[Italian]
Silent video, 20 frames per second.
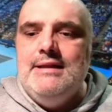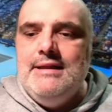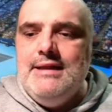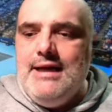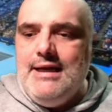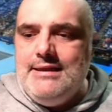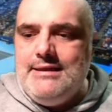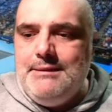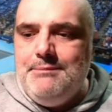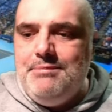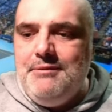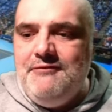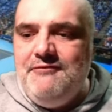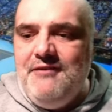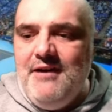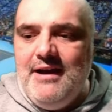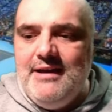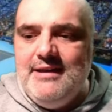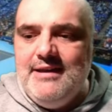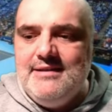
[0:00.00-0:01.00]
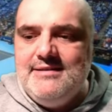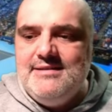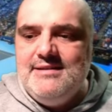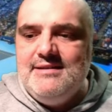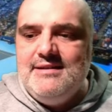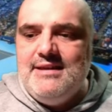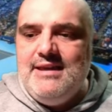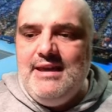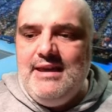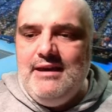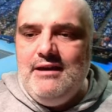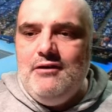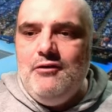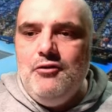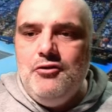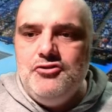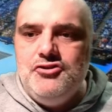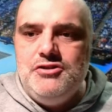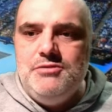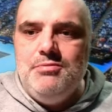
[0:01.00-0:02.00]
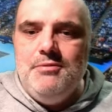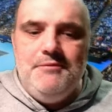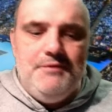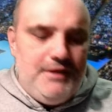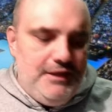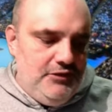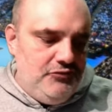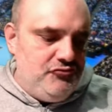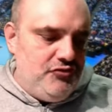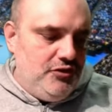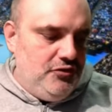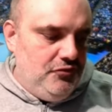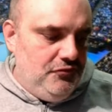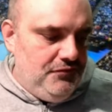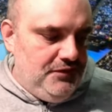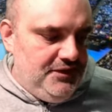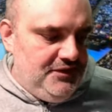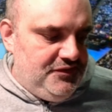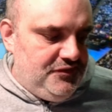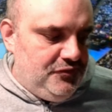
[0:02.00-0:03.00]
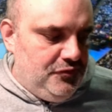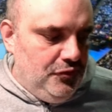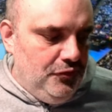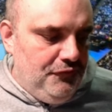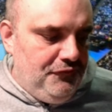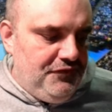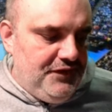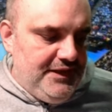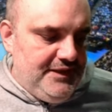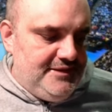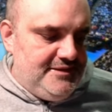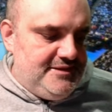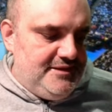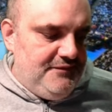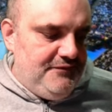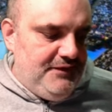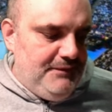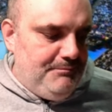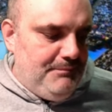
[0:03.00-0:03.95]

ATP Finals che oggi pomeriggio hanno visto Fritz